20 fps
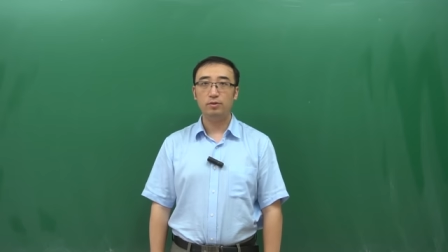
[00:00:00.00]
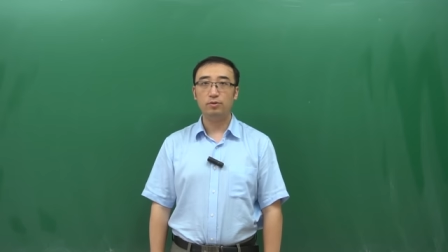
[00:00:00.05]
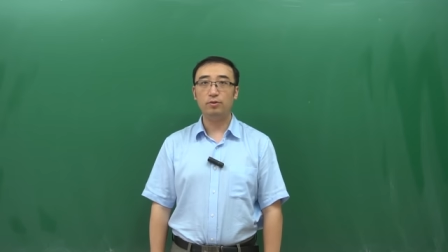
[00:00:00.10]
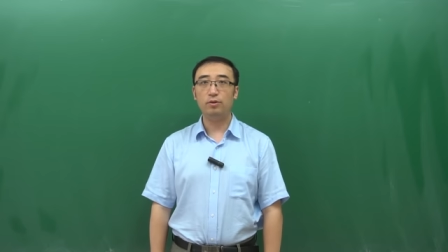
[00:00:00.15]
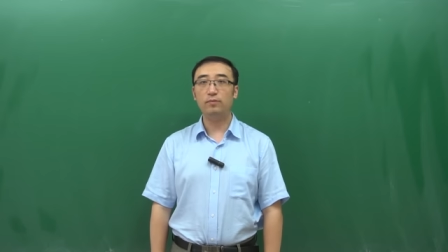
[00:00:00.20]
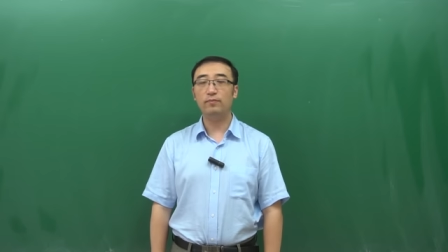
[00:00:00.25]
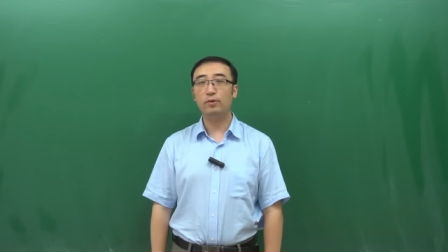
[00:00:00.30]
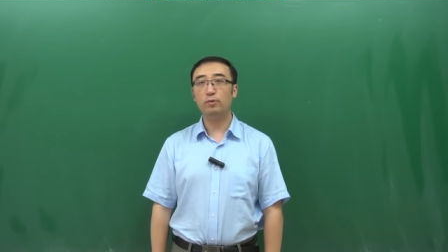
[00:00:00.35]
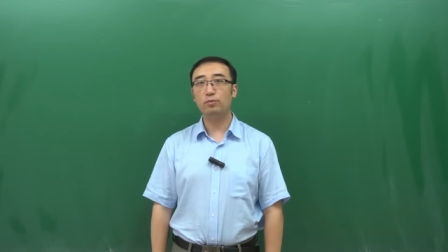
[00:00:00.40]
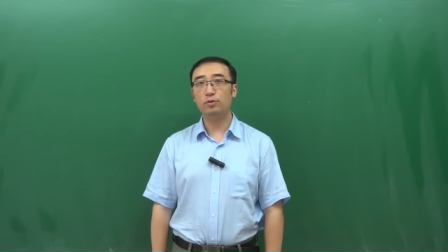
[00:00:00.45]

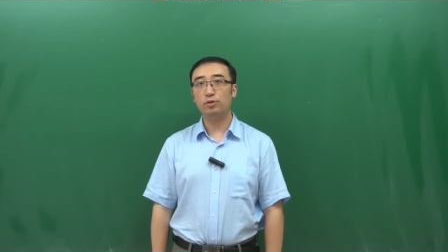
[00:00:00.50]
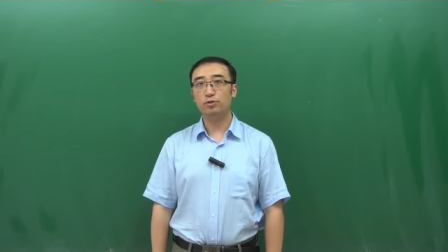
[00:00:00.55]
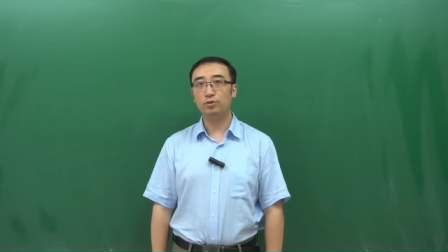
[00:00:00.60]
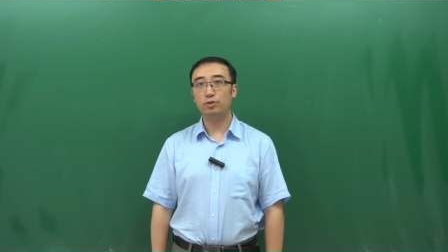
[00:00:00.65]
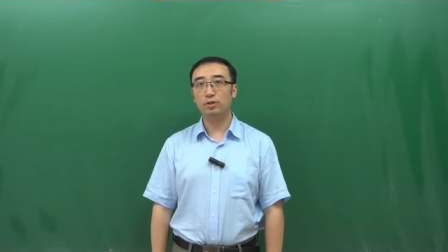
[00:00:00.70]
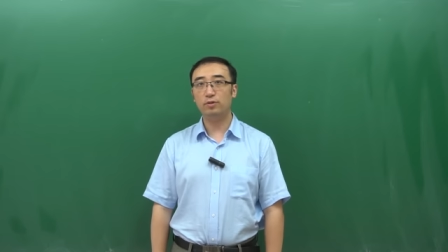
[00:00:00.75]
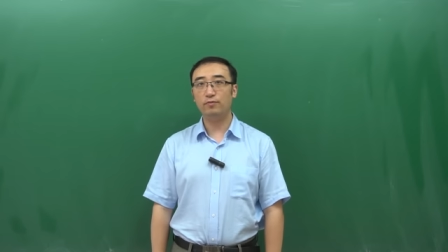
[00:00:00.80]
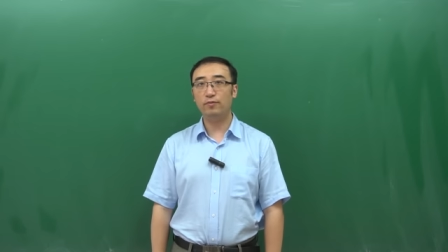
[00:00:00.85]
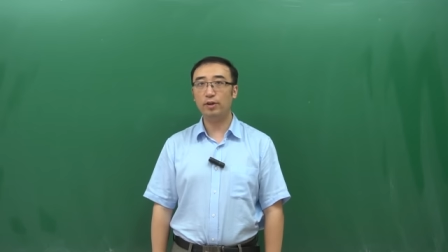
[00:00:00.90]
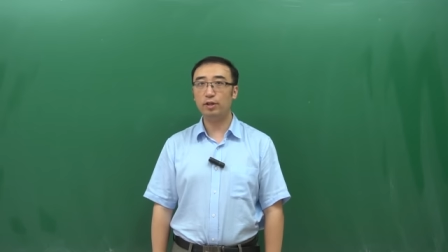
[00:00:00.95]
有人问我
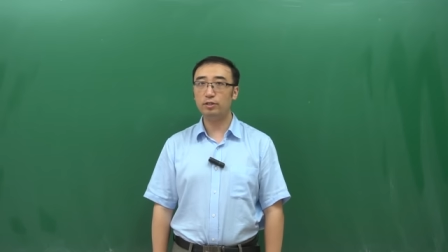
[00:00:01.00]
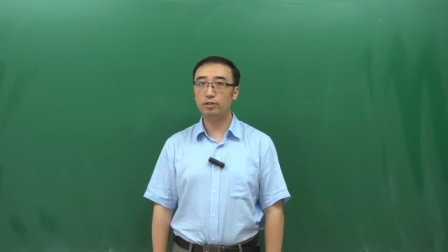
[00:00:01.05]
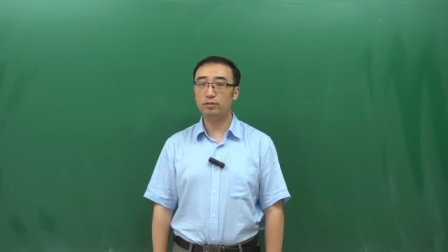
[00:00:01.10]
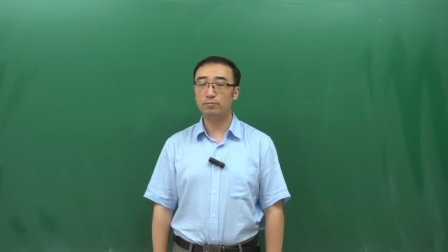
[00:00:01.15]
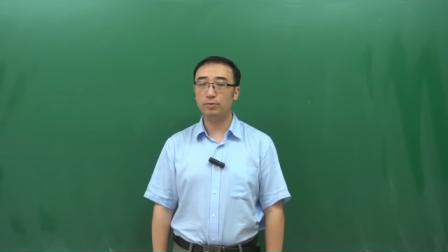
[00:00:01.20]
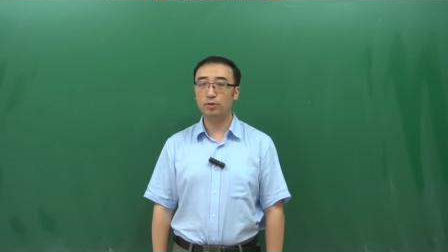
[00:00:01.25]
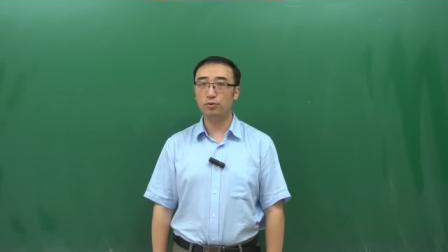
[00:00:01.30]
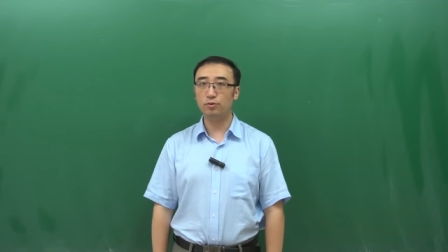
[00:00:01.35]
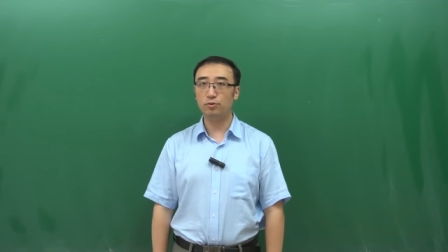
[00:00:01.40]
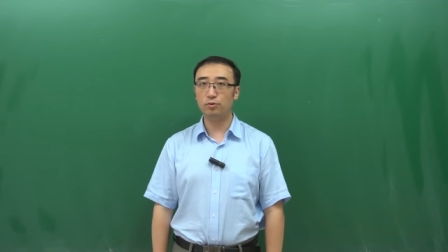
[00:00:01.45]
说：“为
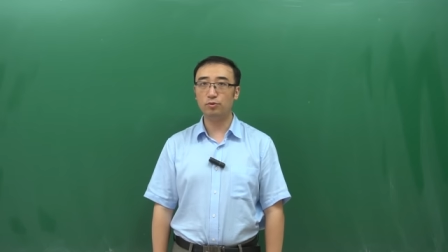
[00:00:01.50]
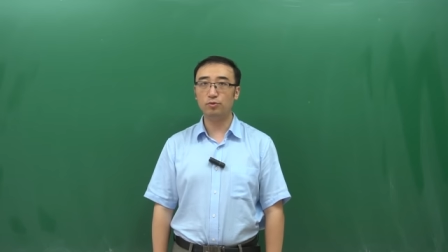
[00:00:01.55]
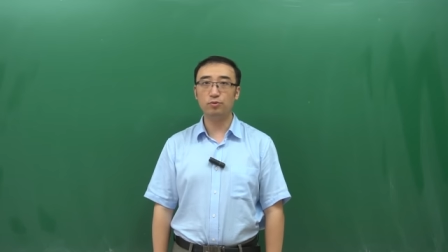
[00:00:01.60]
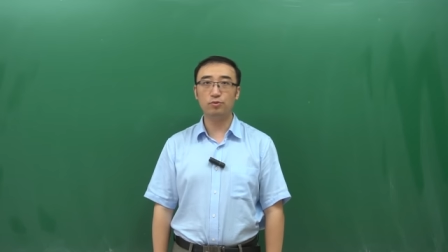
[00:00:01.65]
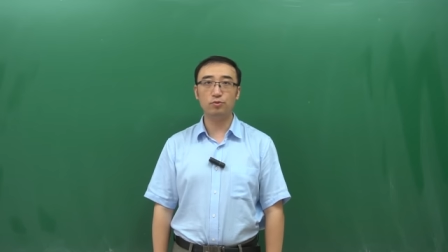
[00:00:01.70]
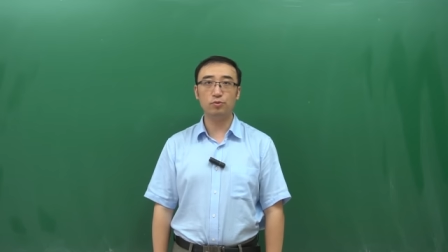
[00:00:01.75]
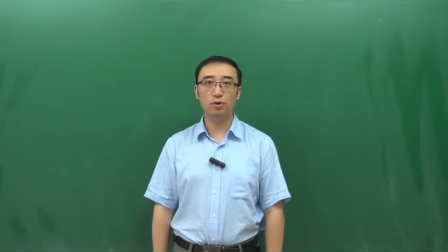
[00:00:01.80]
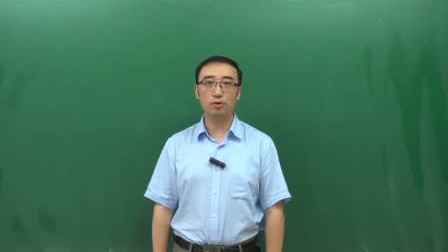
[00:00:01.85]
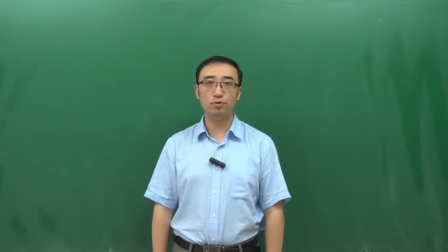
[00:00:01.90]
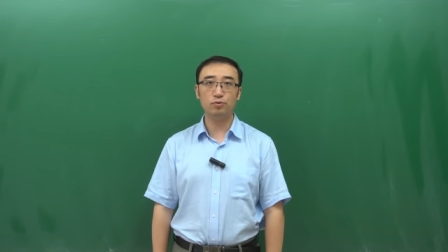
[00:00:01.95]
什么宇宙
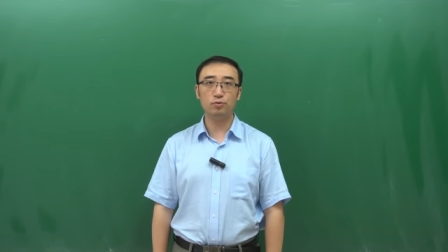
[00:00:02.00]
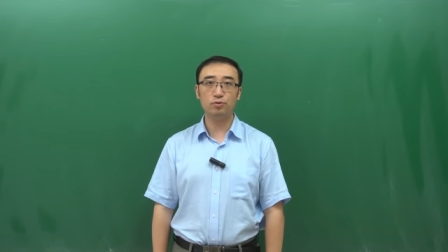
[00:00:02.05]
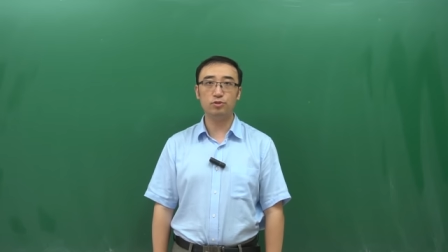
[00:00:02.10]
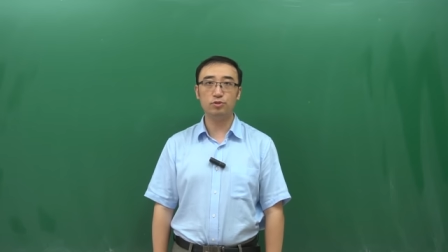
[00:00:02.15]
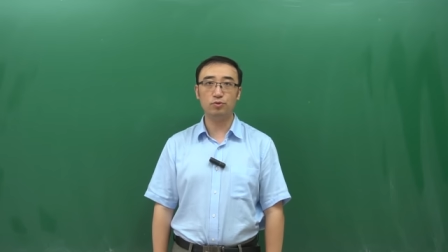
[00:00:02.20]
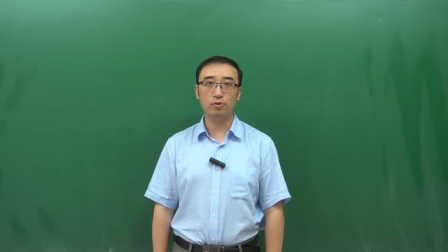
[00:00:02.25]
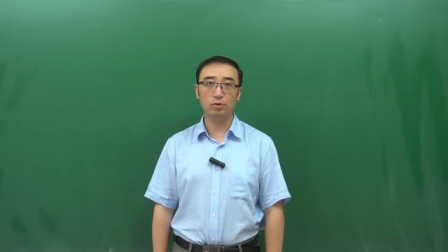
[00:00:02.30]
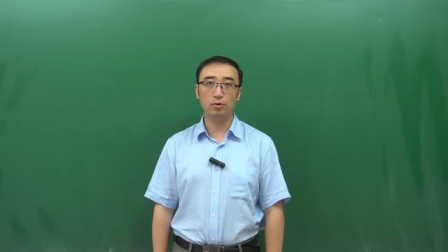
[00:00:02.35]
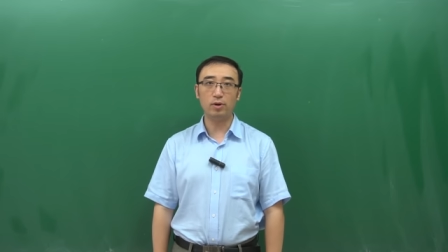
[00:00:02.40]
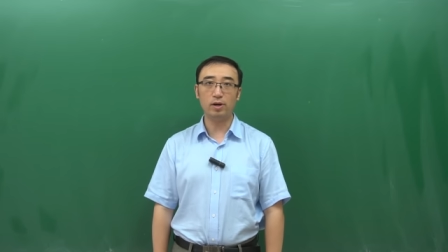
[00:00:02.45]
中光速
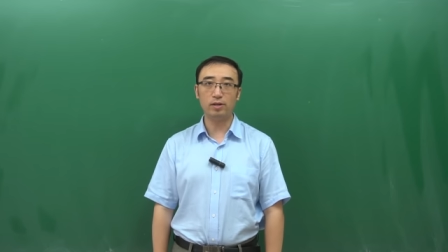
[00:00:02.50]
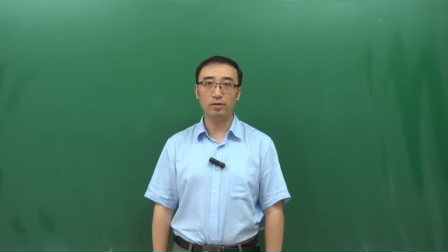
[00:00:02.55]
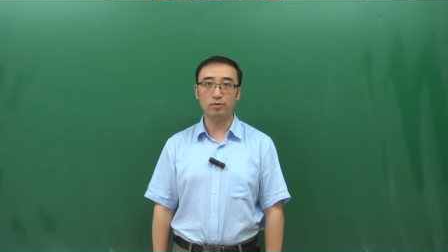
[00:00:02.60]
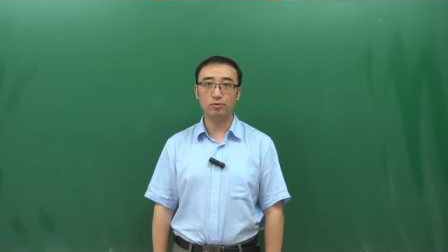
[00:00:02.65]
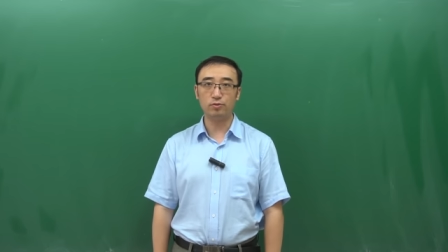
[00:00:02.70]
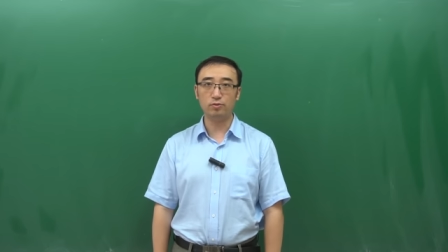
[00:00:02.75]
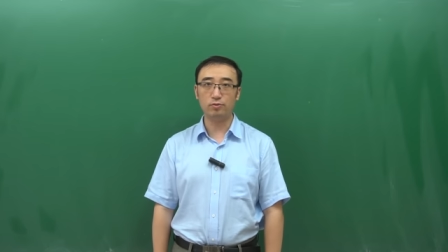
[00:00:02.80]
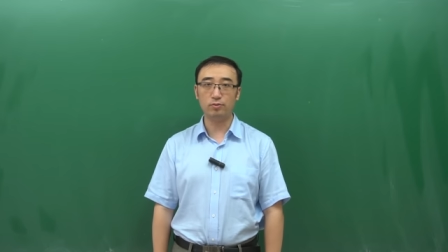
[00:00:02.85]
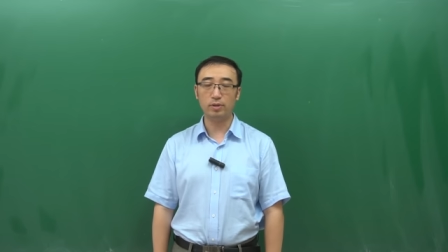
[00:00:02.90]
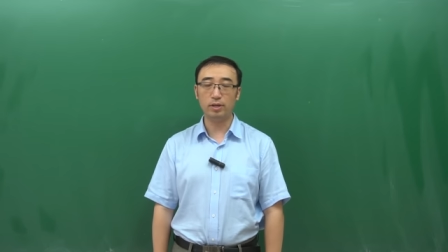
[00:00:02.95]
是最快的
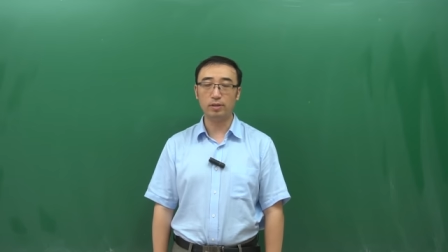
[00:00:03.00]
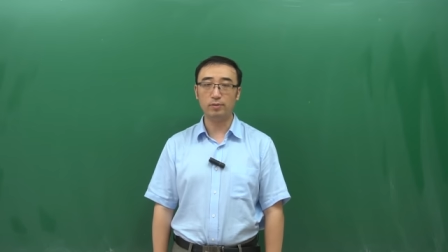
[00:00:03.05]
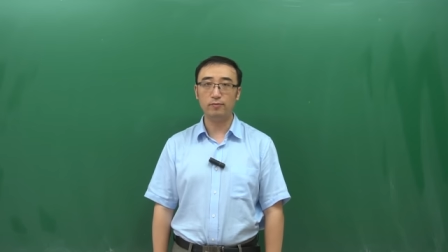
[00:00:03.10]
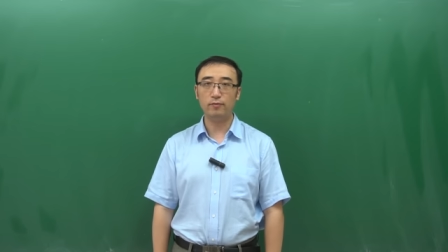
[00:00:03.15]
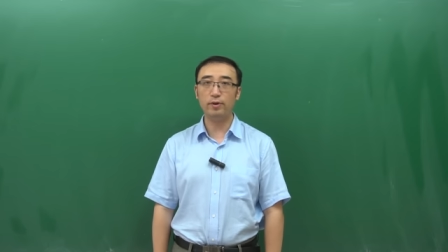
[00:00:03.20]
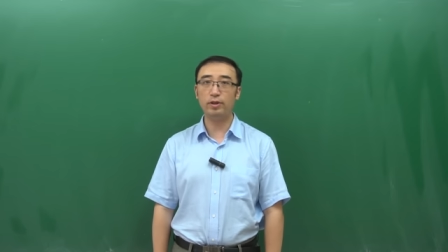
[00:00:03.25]
速度呢？